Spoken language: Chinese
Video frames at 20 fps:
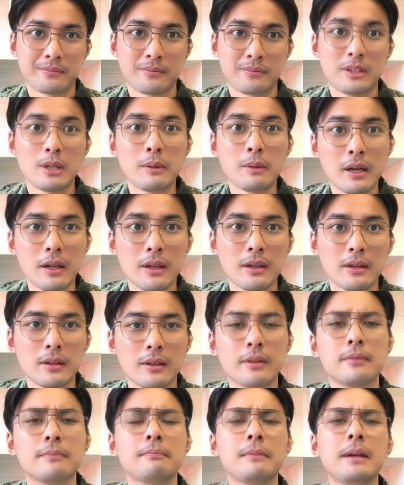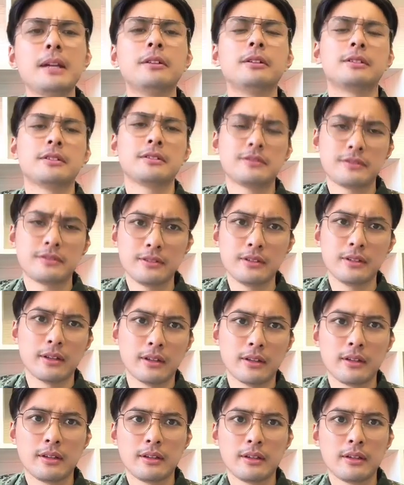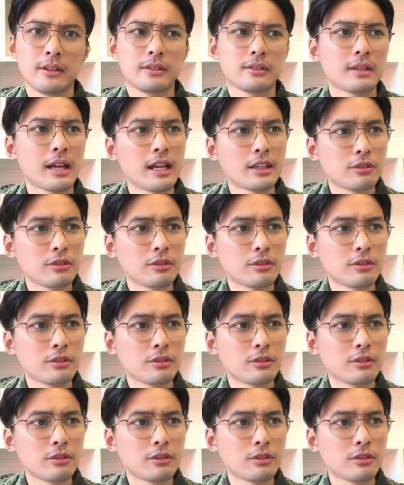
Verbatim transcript: 对吧？没有的事，他